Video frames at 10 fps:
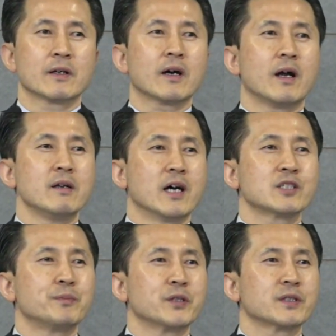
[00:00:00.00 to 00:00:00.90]
칼
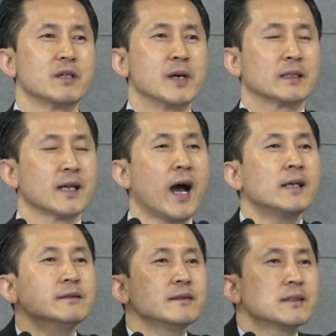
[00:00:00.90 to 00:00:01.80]
야스퍼스가 말한
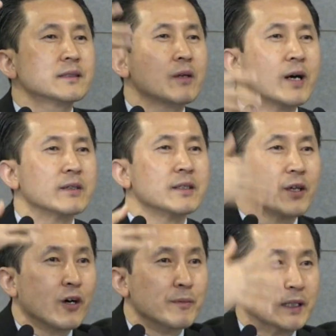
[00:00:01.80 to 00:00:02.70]
한계 상황을
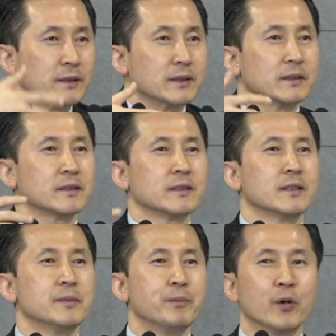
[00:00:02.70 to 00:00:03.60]
경험하는 것.
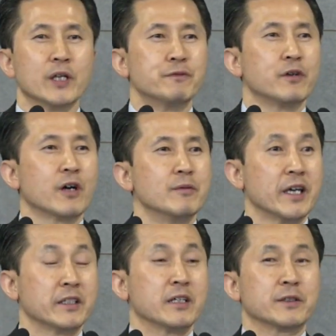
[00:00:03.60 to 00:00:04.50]
보네포가
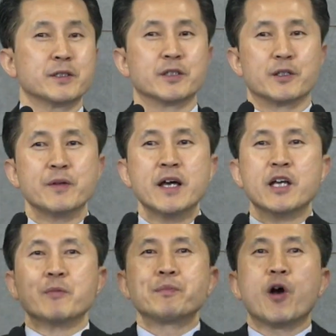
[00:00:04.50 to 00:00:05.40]
얘기한 것처럼
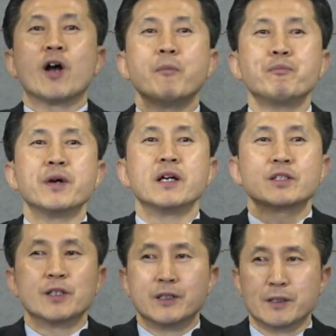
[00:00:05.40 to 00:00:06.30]
이 벽 앞에
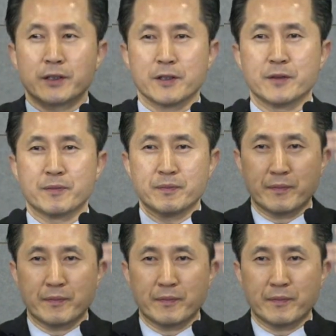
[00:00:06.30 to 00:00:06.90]
서 있는 경험.